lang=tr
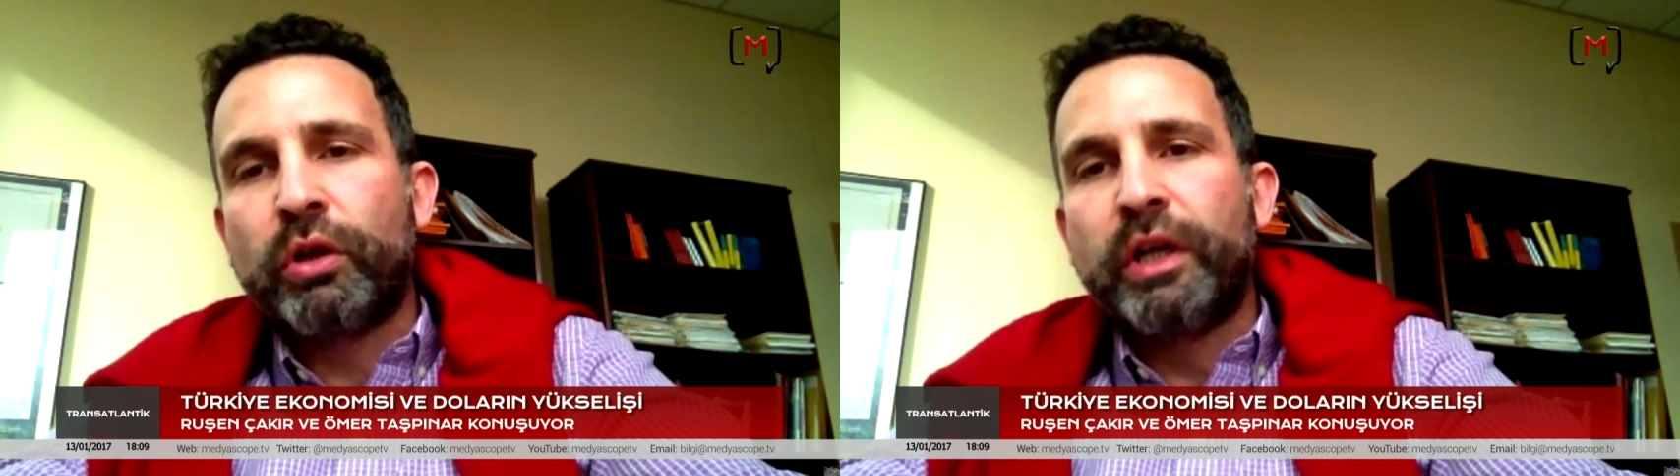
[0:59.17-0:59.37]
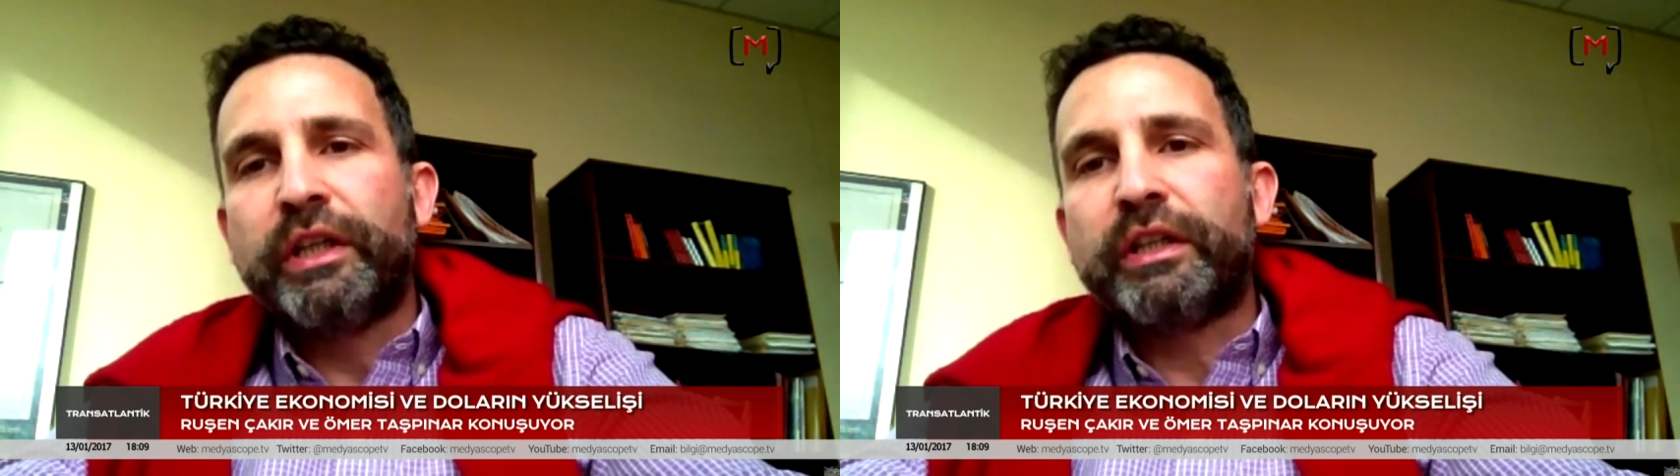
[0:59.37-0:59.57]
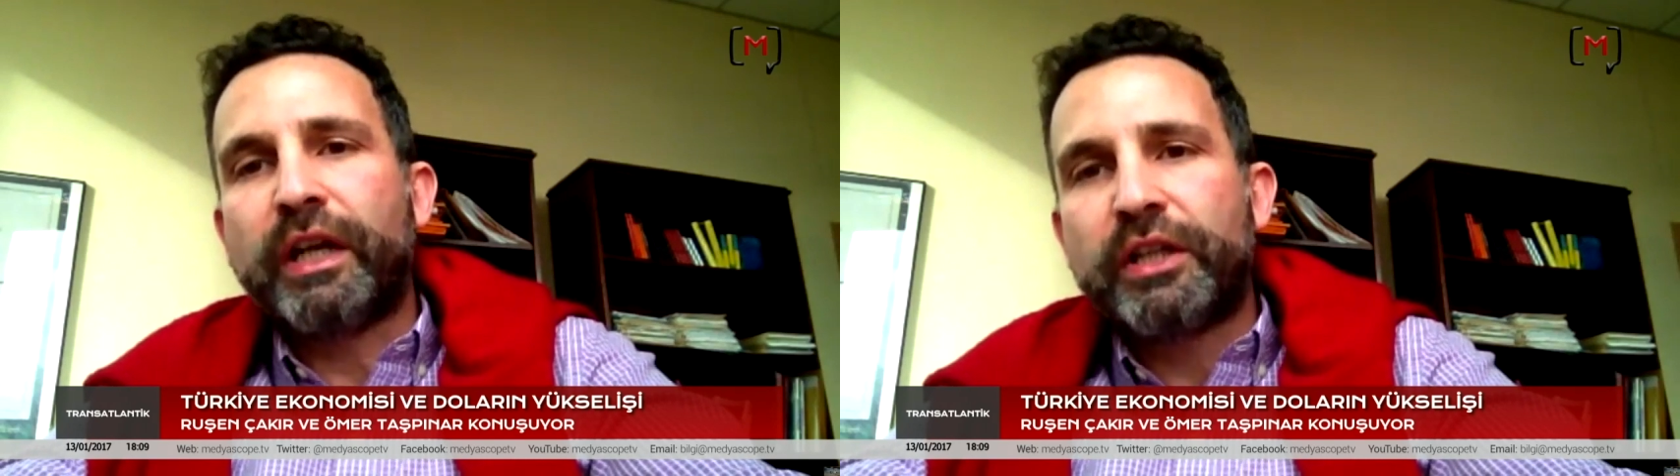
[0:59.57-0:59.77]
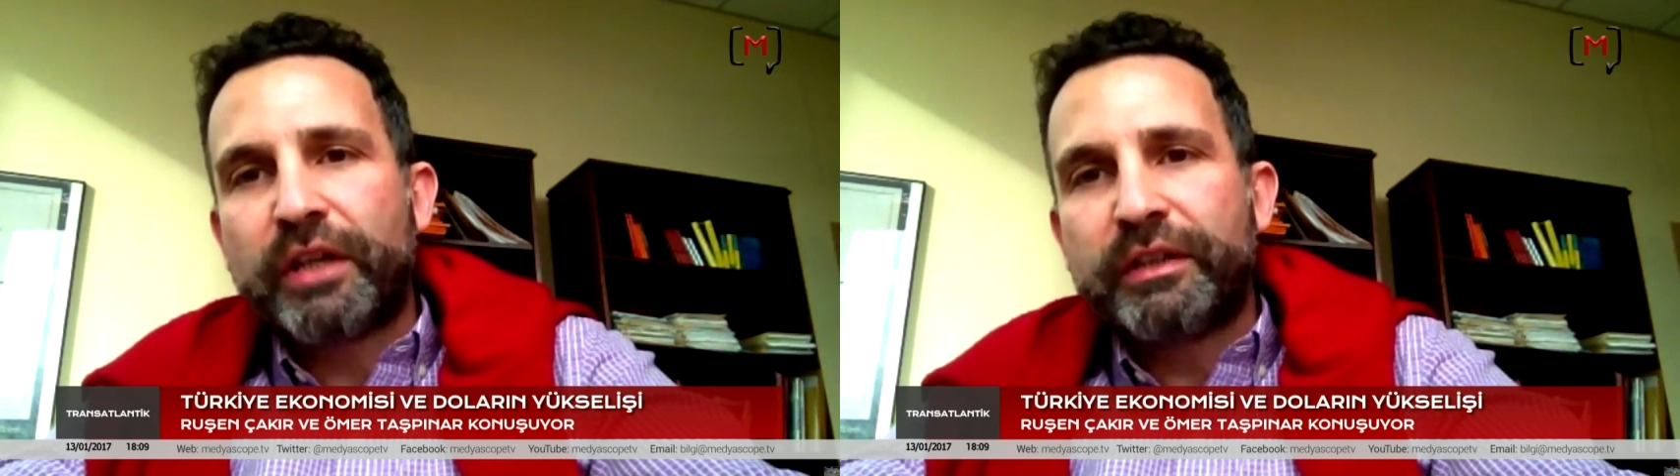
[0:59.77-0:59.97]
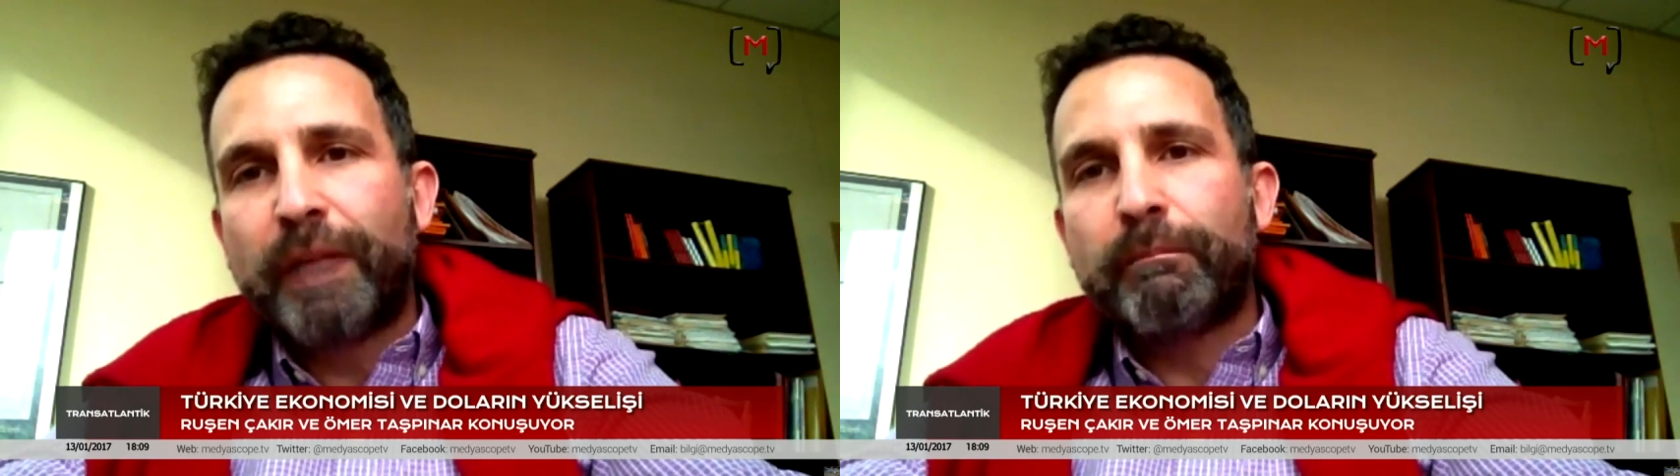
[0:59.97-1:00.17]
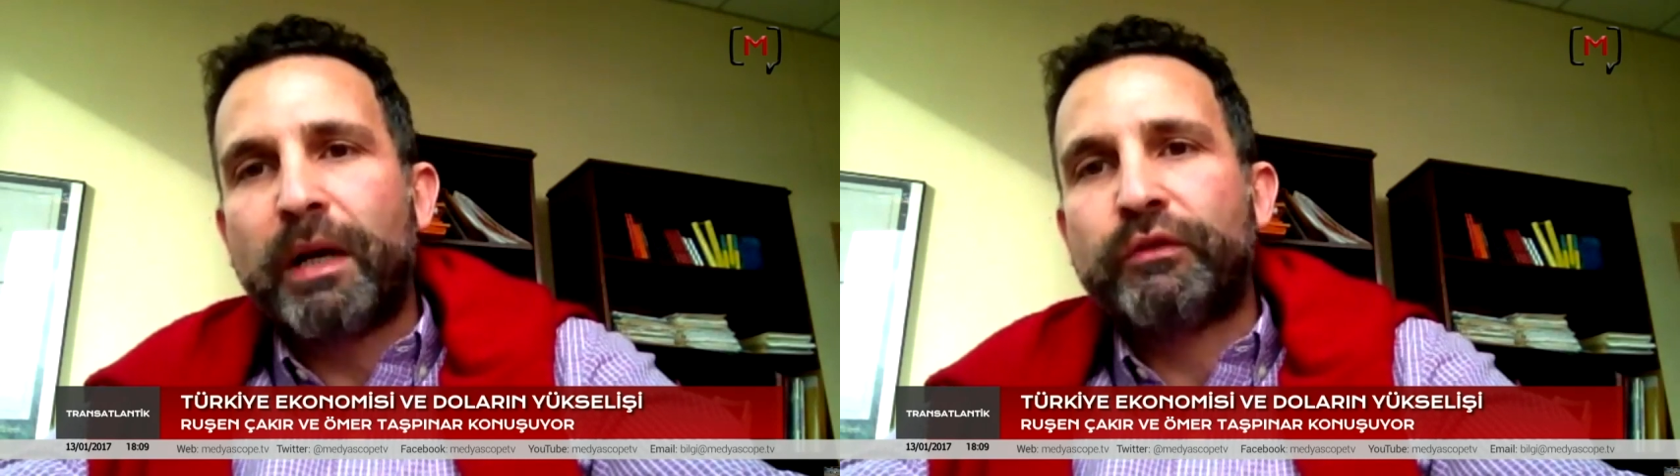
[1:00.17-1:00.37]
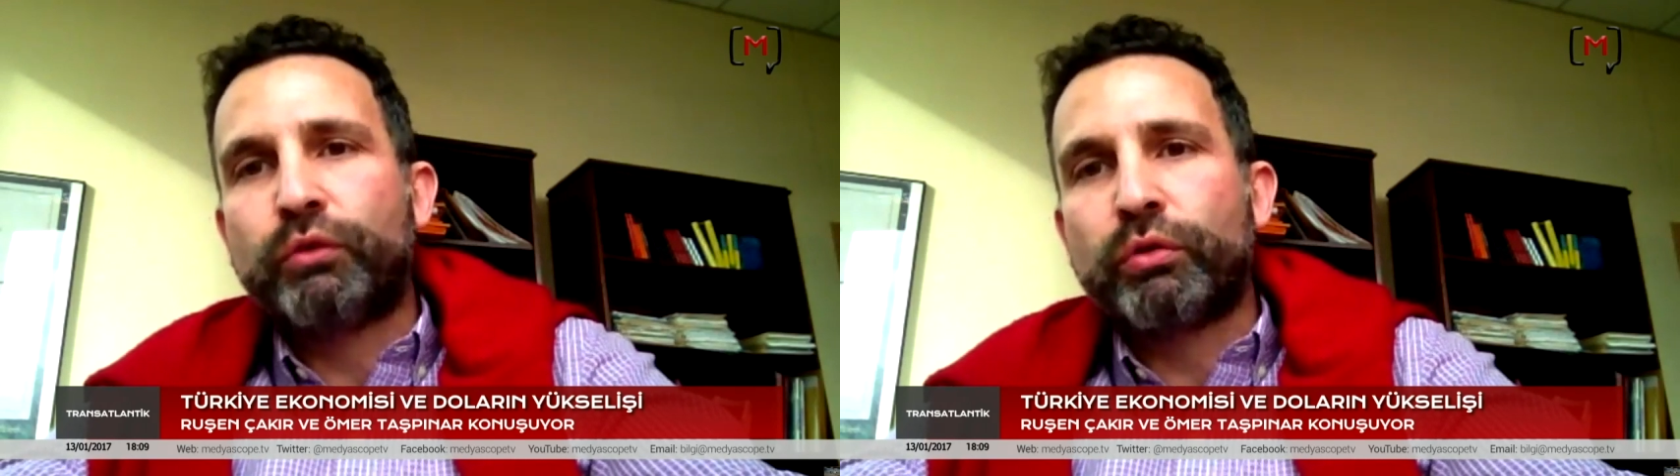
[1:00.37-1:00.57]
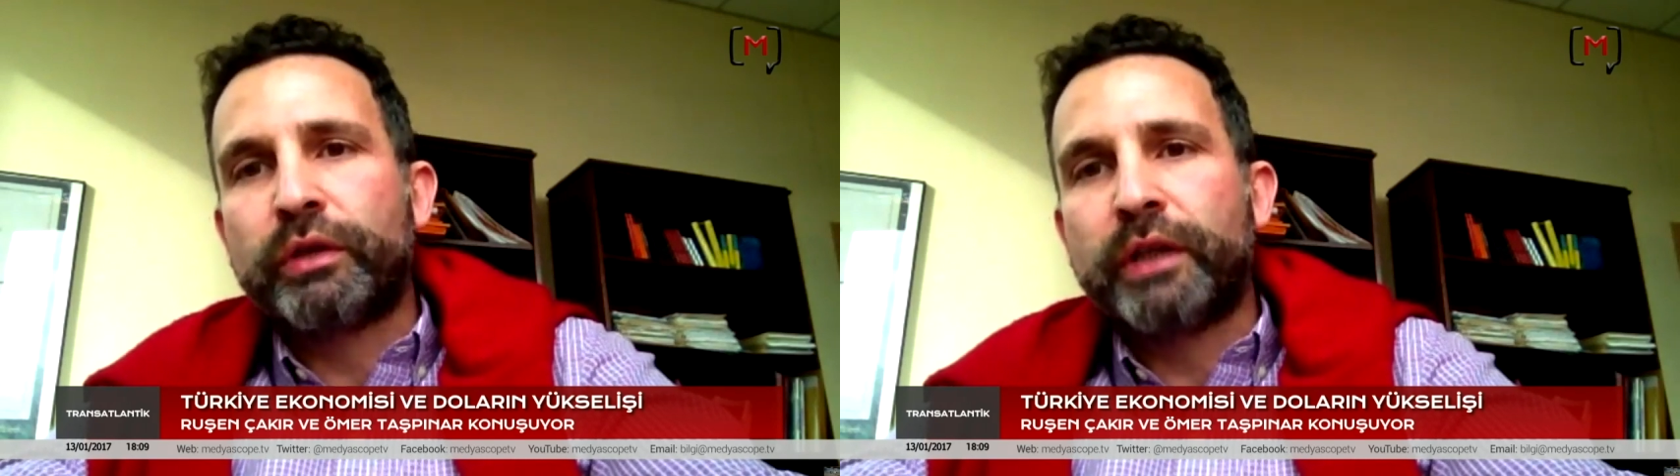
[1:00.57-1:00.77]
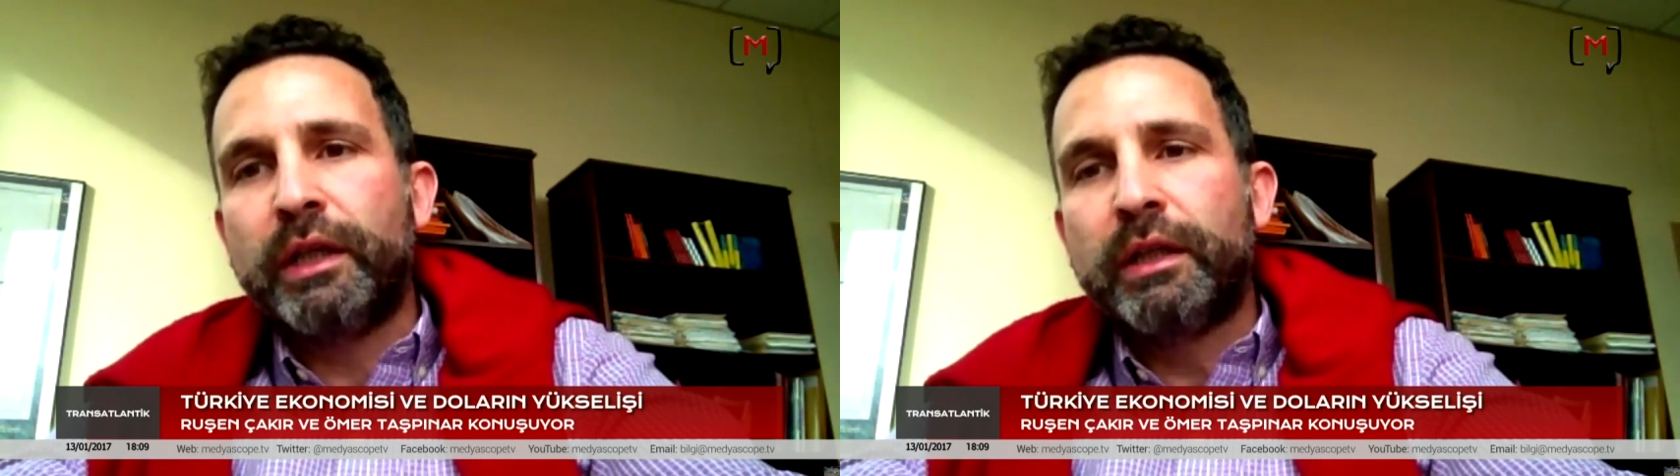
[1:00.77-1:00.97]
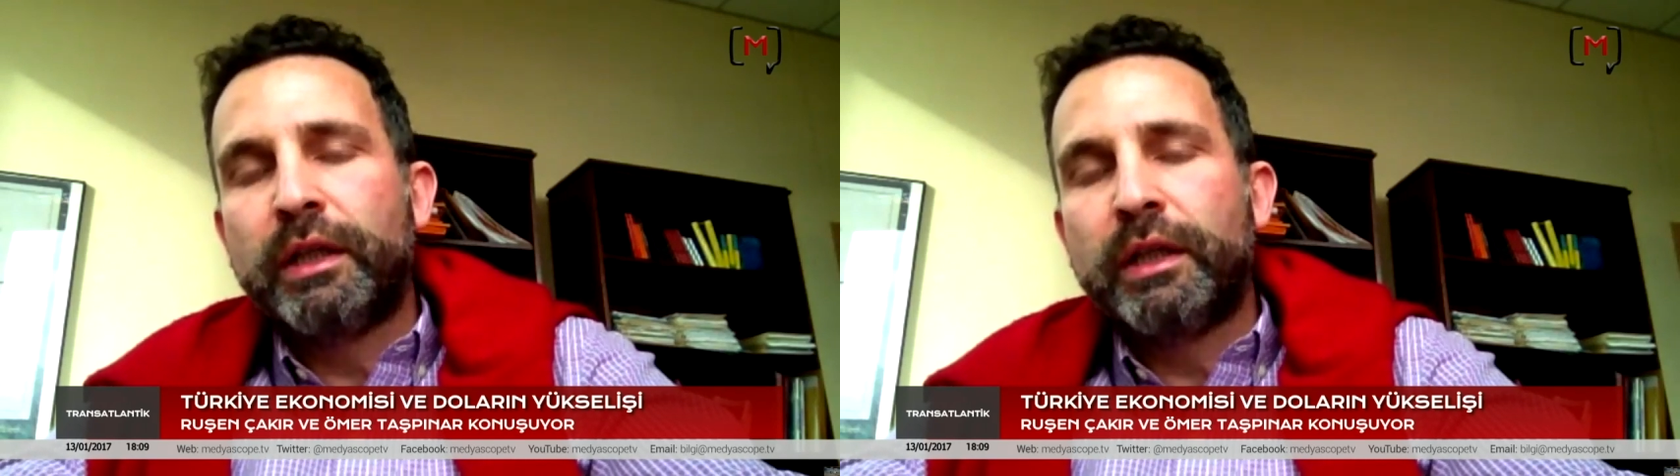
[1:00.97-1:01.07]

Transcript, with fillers: İhracat yapmak zorunda